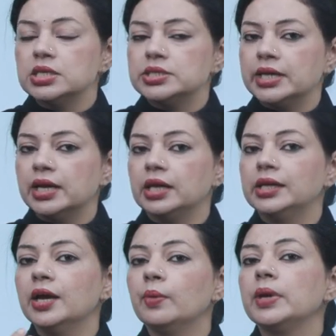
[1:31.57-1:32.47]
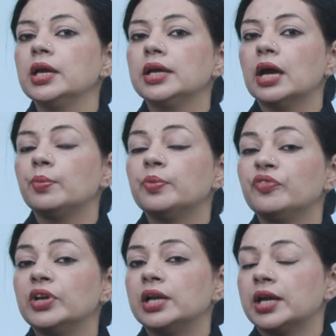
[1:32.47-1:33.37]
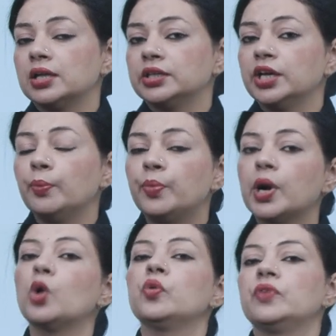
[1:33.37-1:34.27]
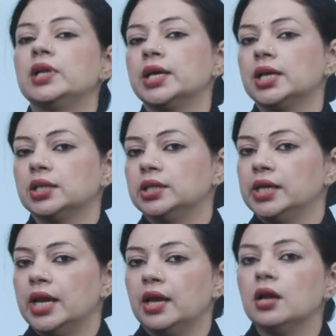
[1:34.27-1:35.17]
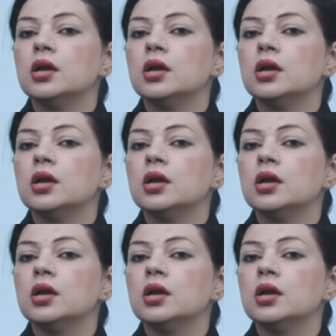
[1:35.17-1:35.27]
ठीक है ये हमें क्या फील कराती है प्राउड फील कराती है